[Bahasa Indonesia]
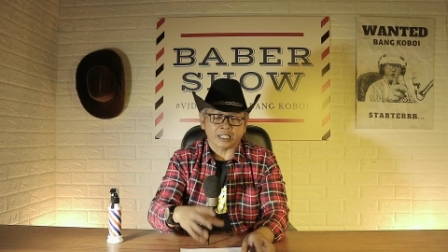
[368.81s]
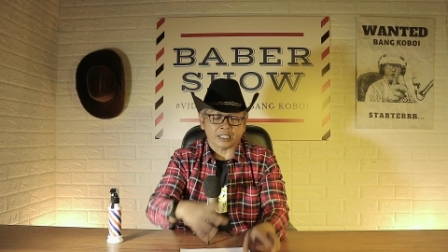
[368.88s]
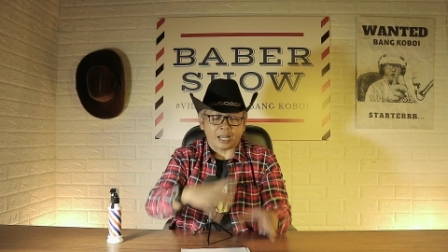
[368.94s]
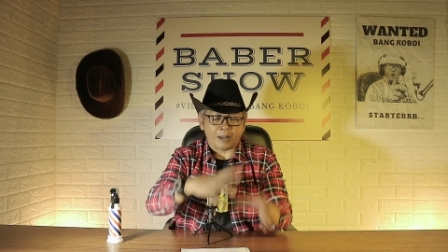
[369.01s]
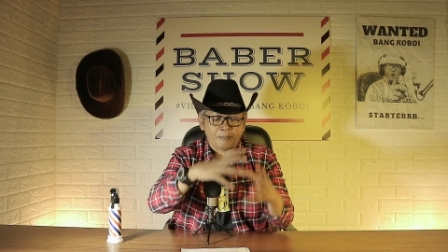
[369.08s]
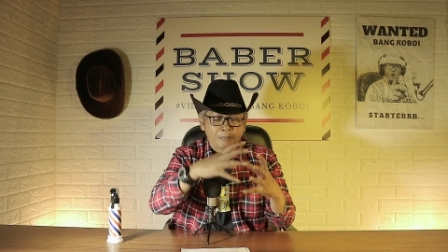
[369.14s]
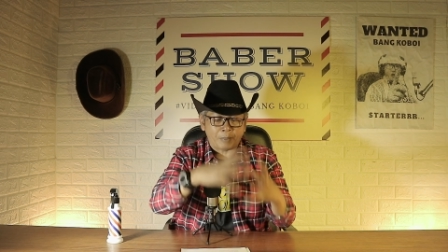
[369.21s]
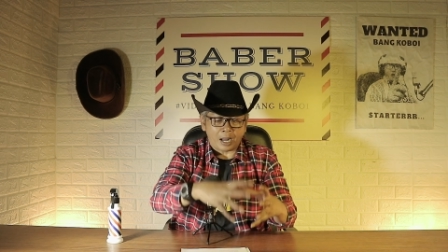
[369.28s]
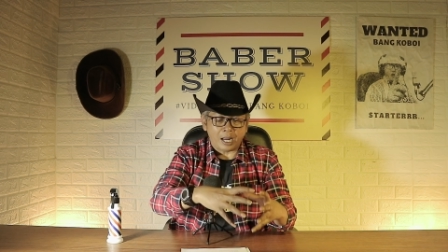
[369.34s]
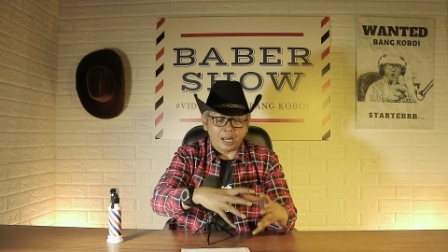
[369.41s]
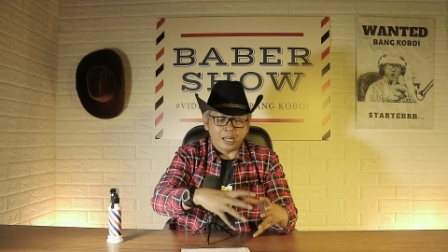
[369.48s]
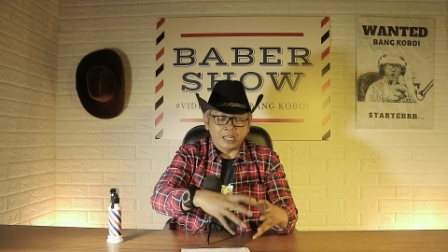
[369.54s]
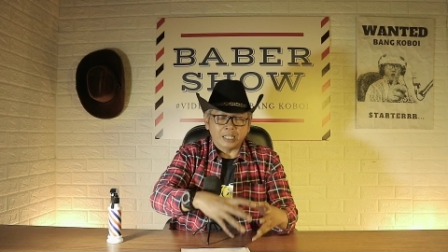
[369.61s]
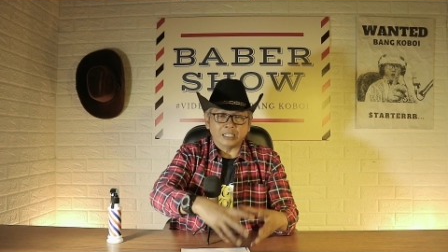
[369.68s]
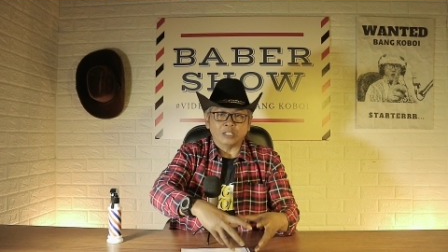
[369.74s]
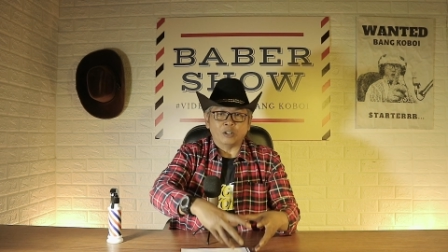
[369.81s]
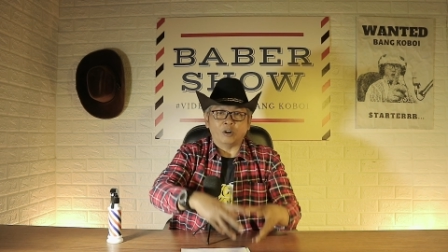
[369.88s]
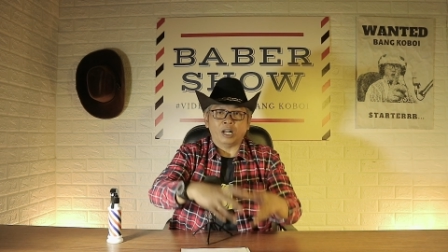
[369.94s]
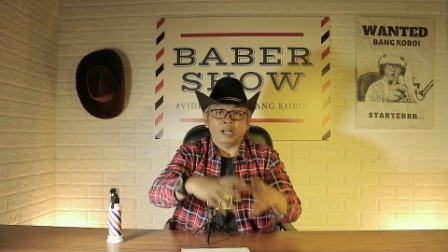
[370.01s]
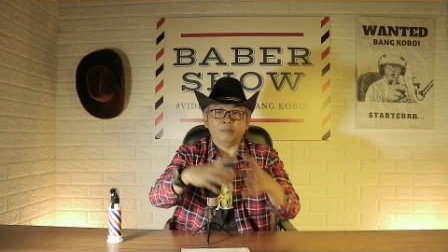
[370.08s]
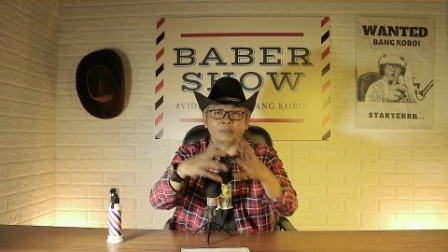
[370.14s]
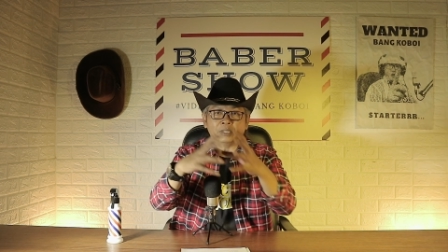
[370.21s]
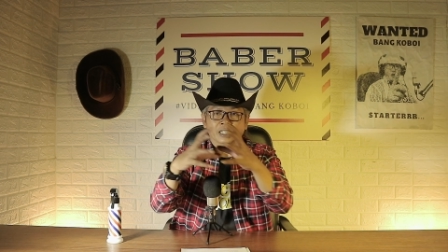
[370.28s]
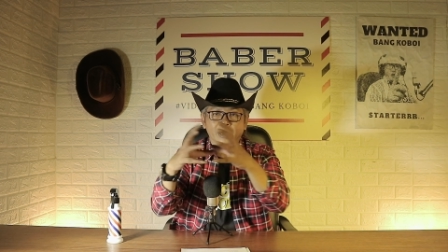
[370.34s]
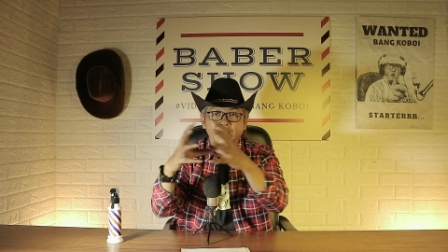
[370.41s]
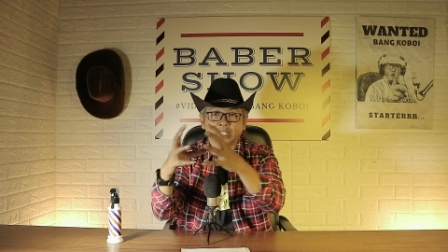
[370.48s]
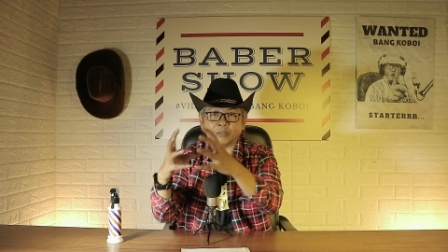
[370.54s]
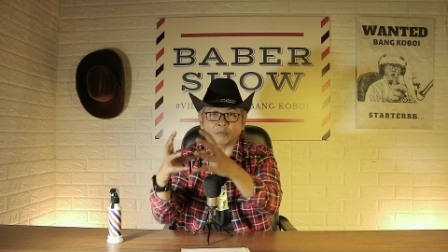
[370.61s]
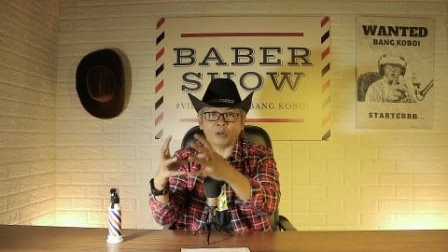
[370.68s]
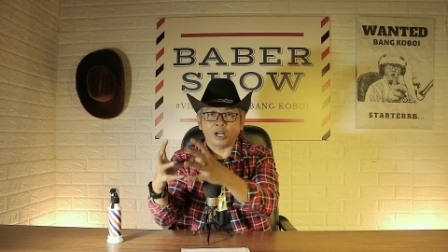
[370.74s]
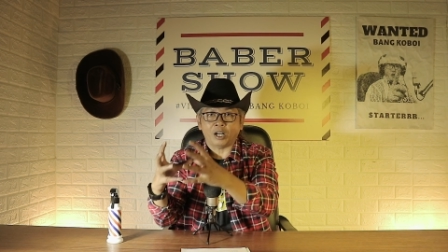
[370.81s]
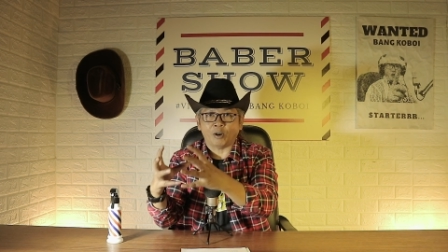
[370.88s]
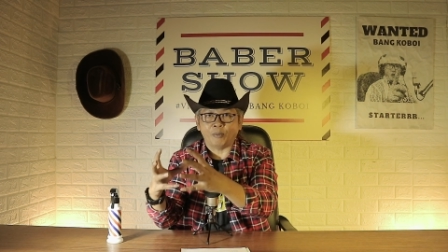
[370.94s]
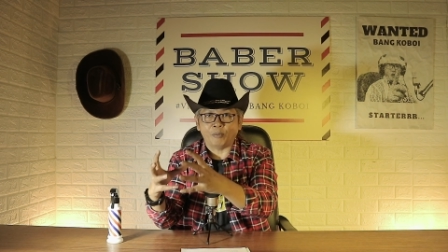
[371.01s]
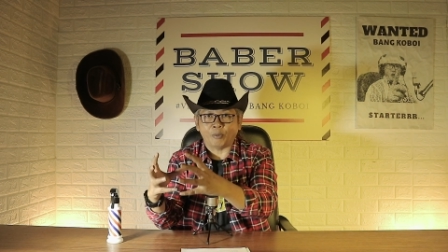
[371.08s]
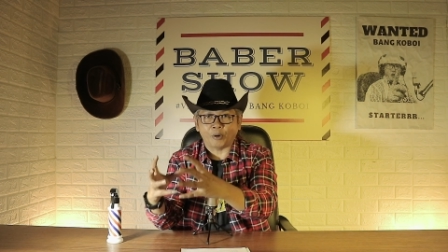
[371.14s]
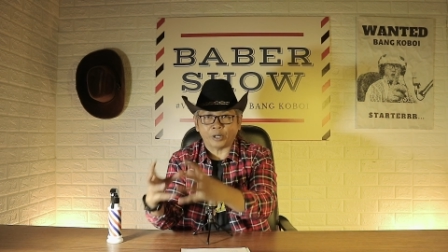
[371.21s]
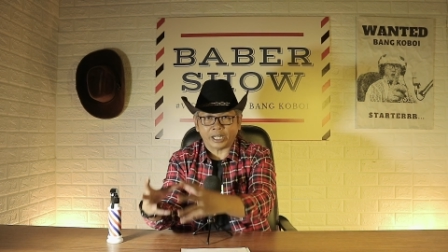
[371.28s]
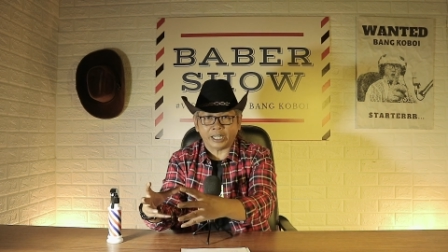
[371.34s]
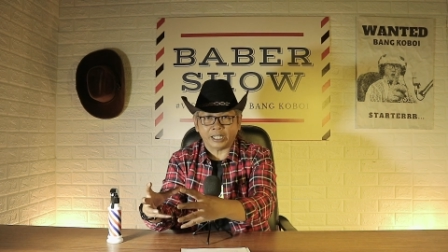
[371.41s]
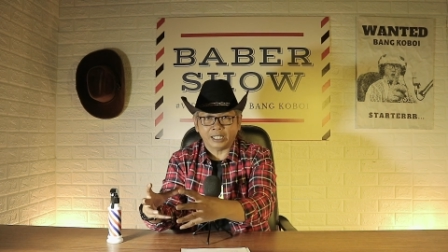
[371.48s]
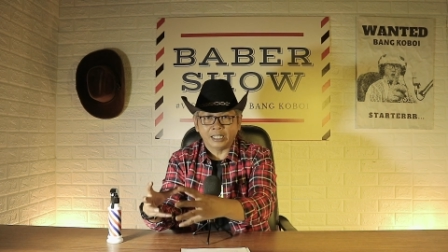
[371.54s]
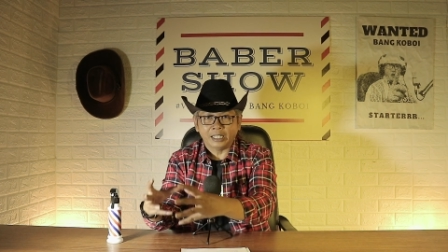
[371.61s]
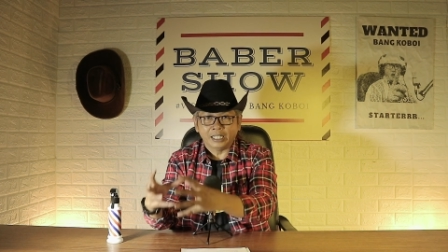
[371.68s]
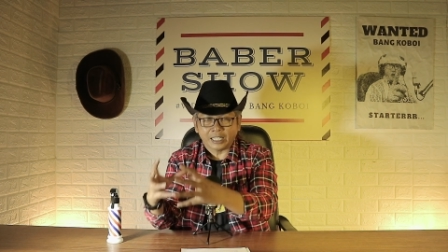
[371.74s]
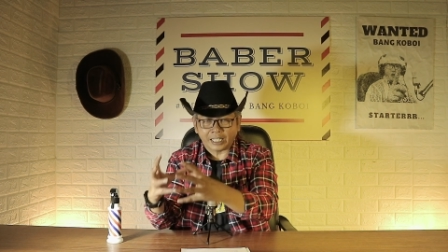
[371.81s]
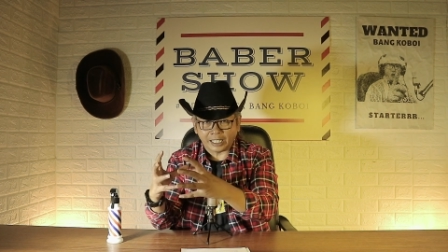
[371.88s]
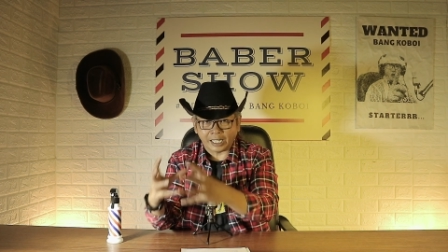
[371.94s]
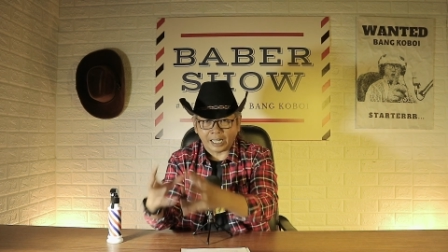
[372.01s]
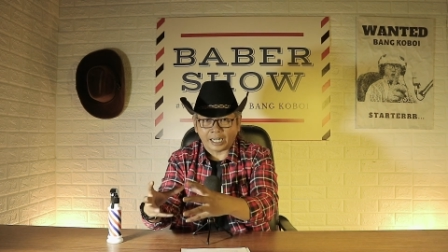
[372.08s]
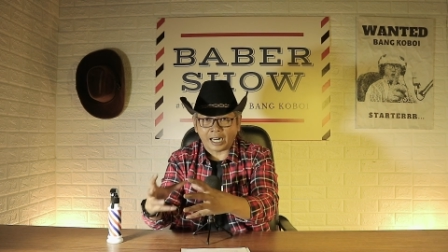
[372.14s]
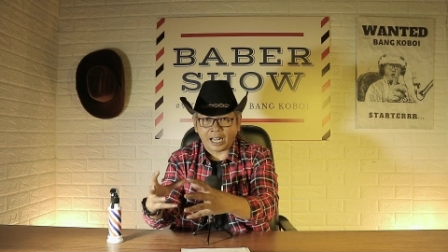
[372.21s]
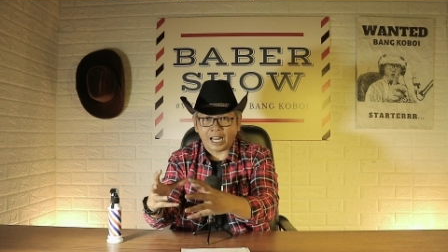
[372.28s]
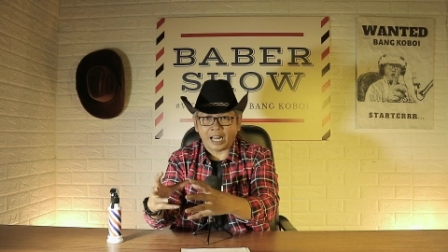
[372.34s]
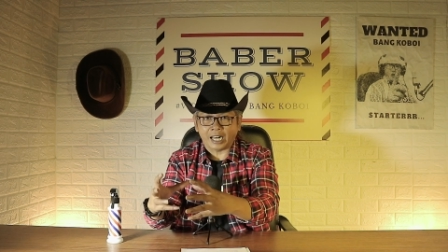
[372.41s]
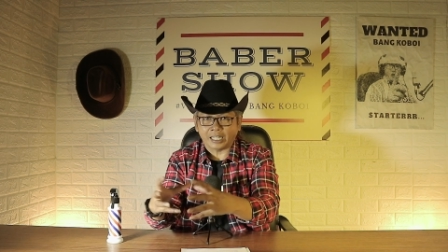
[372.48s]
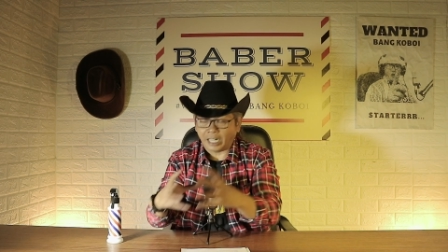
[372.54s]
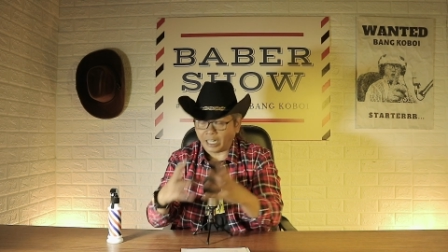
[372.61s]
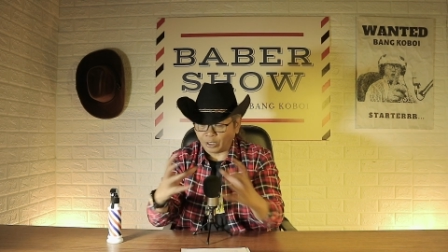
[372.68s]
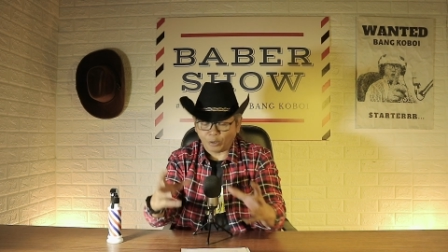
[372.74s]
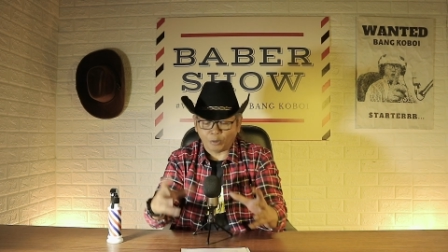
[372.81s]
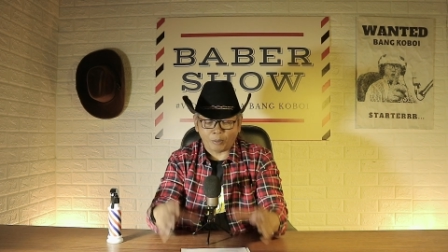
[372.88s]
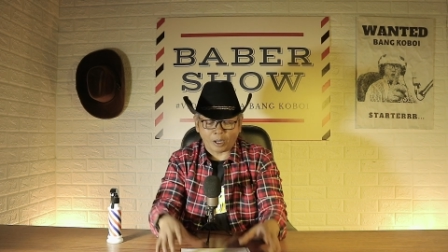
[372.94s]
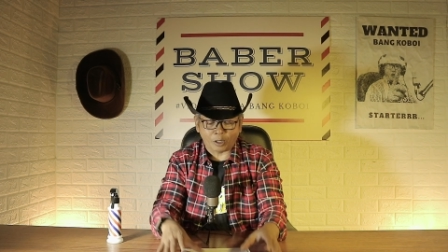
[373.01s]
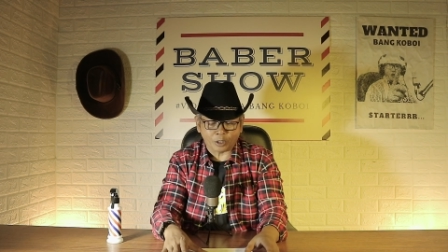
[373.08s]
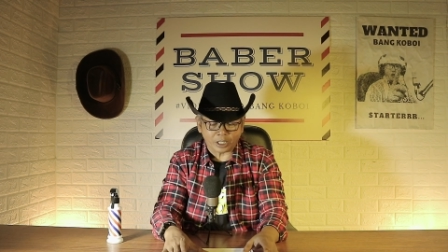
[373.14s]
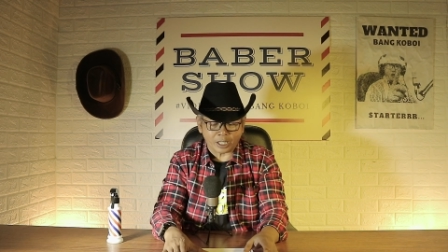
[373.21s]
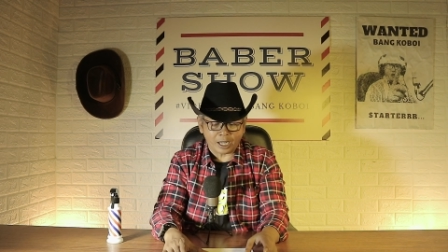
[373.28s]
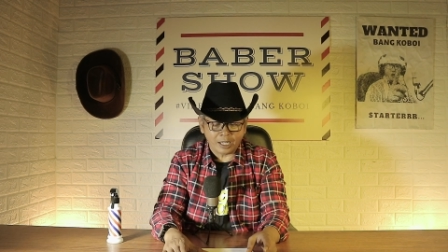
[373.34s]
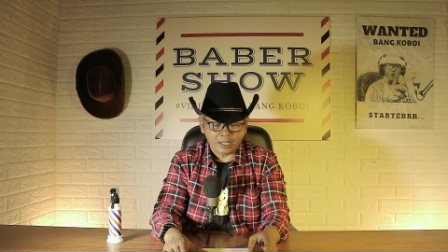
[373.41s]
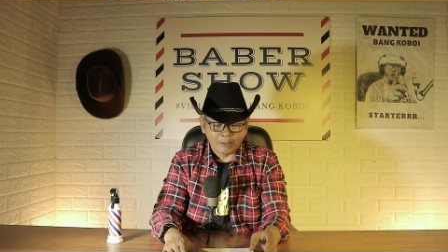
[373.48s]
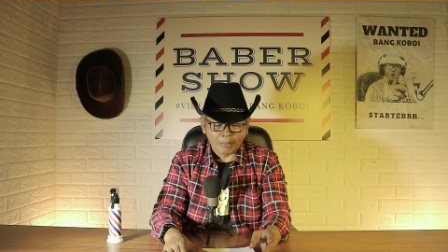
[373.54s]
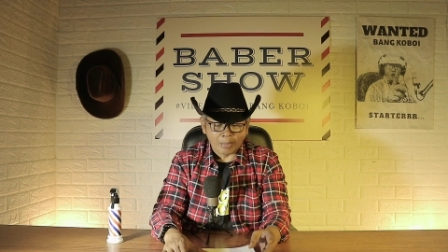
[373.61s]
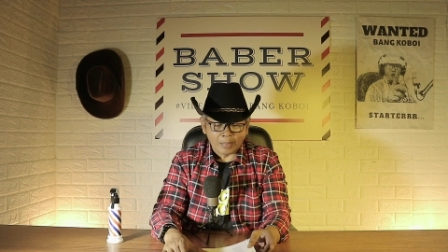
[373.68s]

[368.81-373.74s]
Jadi sampah diolah menjadi sebuah komponen kendaraan. Nah, itu bagus ya.